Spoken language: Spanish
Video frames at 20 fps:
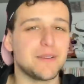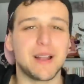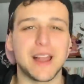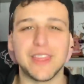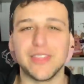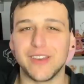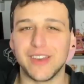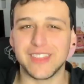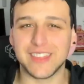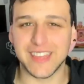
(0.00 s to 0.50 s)

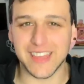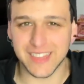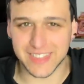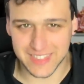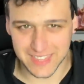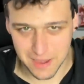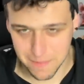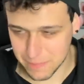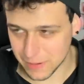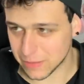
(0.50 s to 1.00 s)
hablando de 10
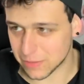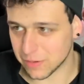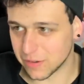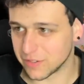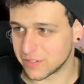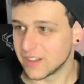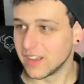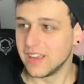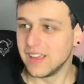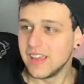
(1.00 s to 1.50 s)

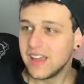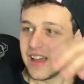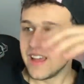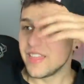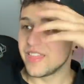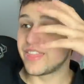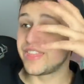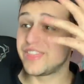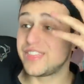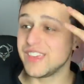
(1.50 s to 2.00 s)
capítulos.
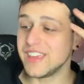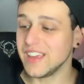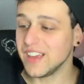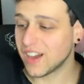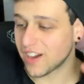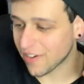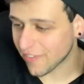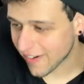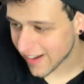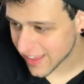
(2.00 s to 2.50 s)

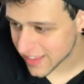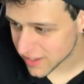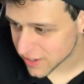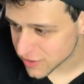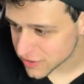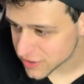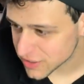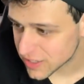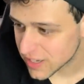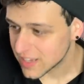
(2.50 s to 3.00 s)
Cinco
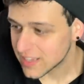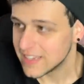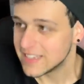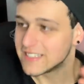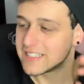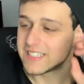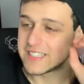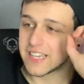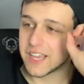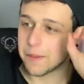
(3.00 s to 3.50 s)
años
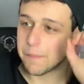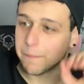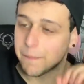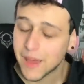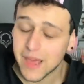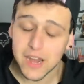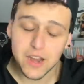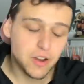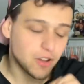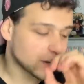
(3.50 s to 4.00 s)
sin
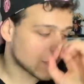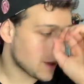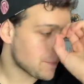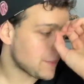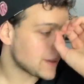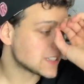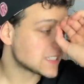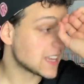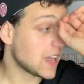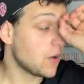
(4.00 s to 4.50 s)
ver lo que ha
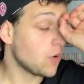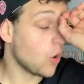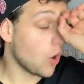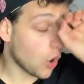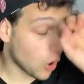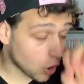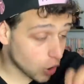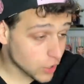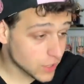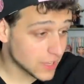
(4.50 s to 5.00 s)
pasado
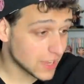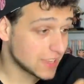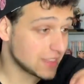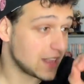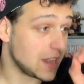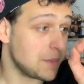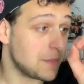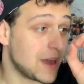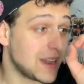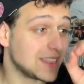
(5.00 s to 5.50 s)
hoy en
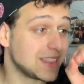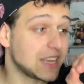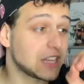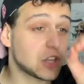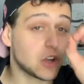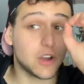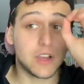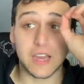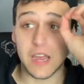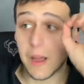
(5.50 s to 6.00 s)
el
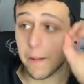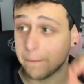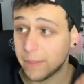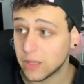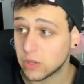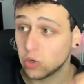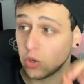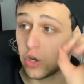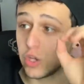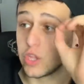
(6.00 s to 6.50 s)
maldito
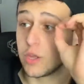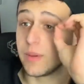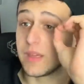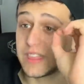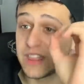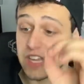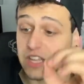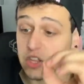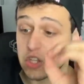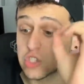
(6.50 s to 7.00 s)
capítulo
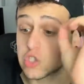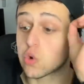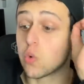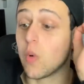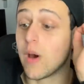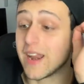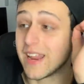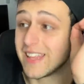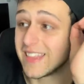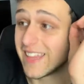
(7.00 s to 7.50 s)

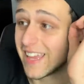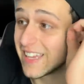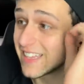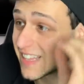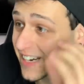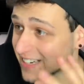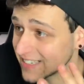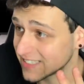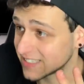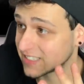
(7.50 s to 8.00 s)

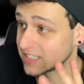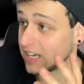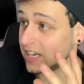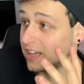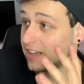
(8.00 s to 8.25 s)
943.